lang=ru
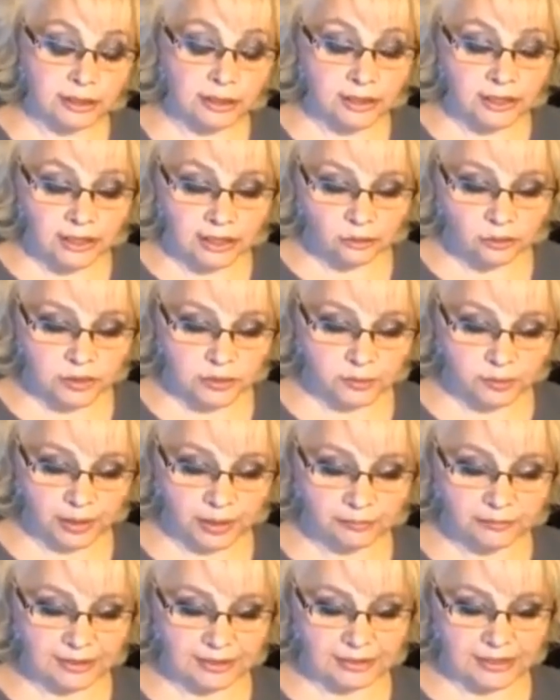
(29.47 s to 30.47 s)
То есть
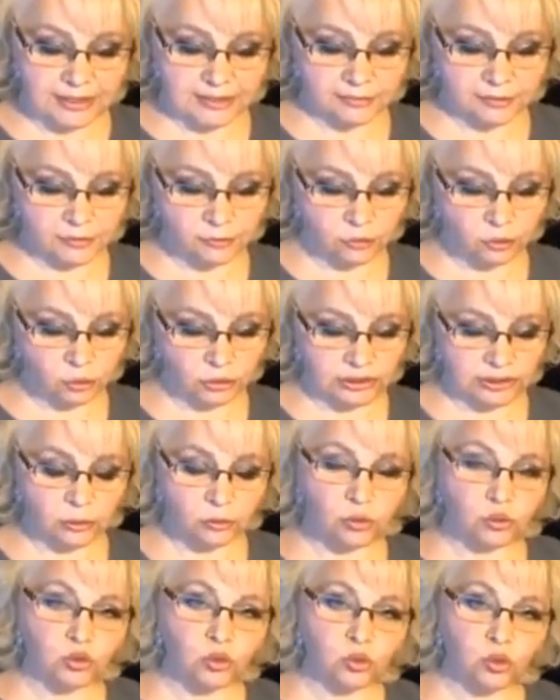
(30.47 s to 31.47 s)
правда это своего рода
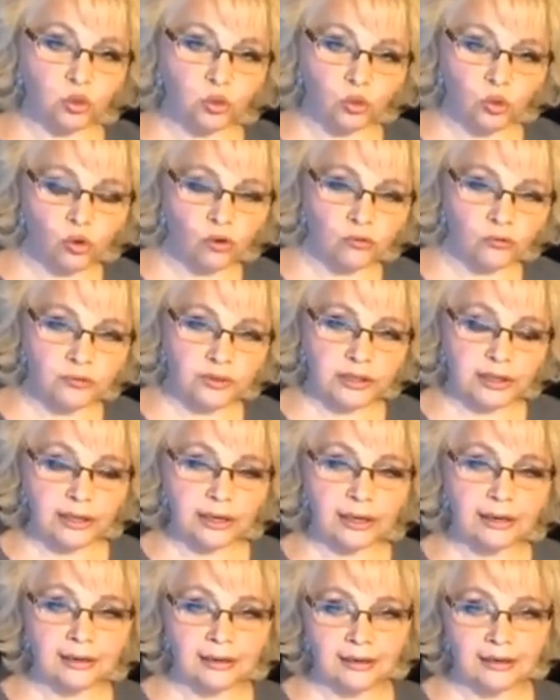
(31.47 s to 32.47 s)
такой духовный
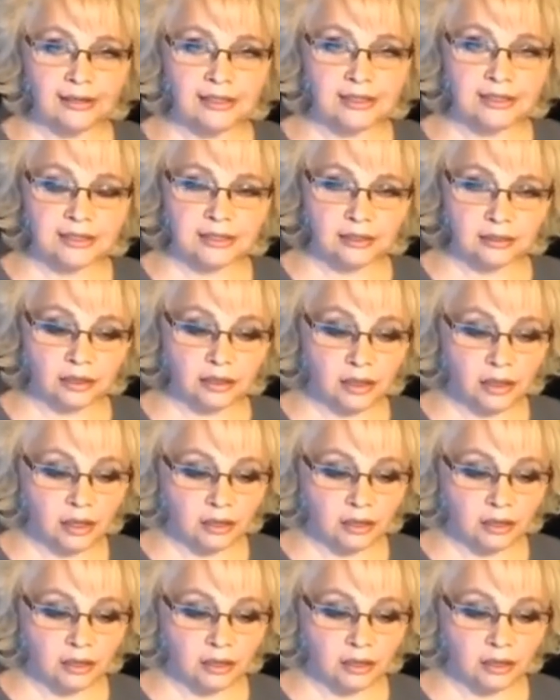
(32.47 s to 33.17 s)
ориентир.